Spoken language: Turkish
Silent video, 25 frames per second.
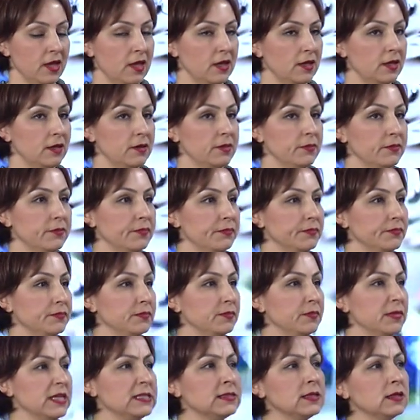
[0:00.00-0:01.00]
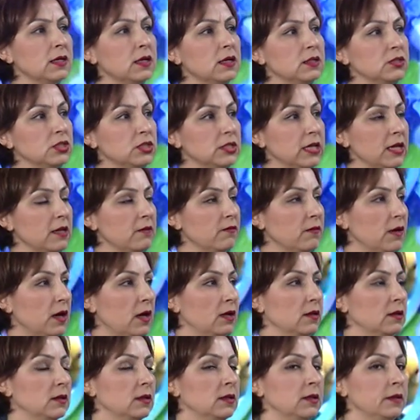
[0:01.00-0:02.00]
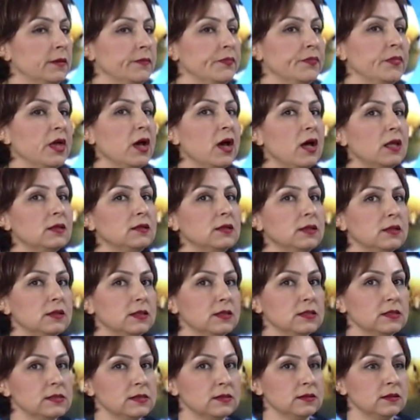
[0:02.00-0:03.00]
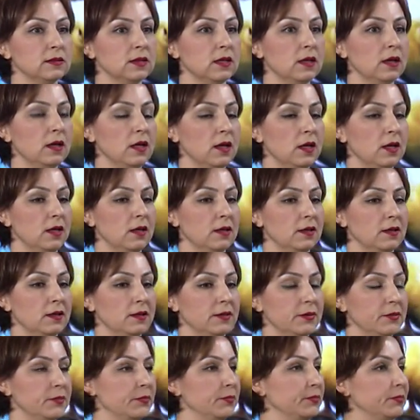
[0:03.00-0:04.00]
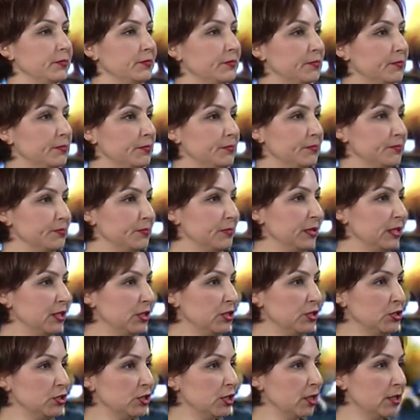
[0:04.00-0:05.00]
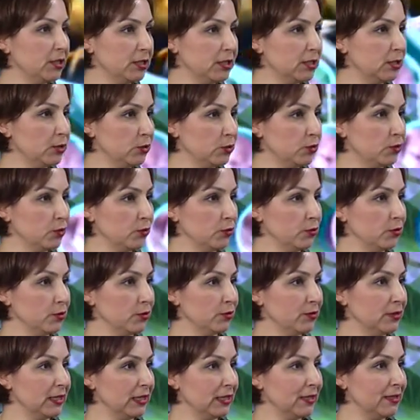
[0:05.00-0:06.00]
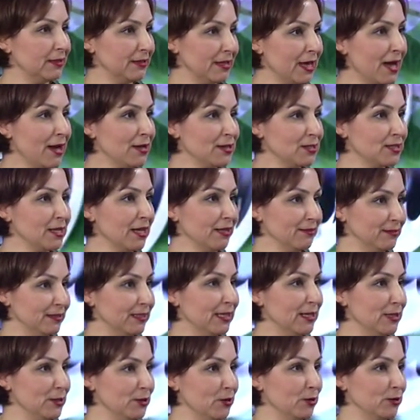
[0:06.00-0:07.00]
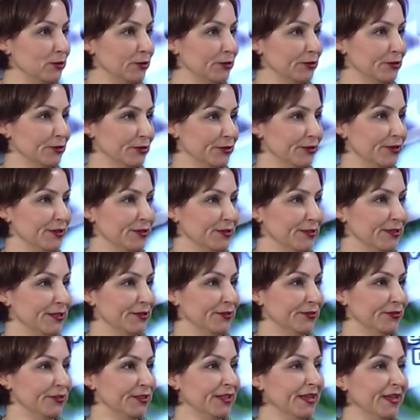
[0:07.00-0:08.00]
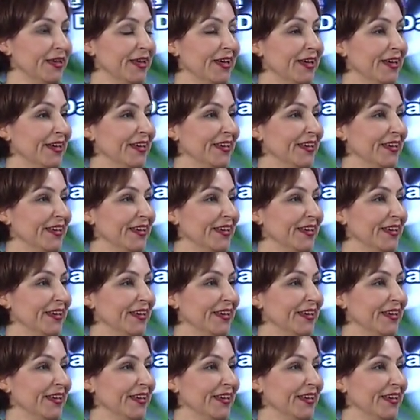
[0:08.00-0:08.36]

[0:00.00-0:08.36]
Evet. Mesela şey var, e, halk arasında bir kişiye 40 gün deli dersen deli olur e, lafı. 41.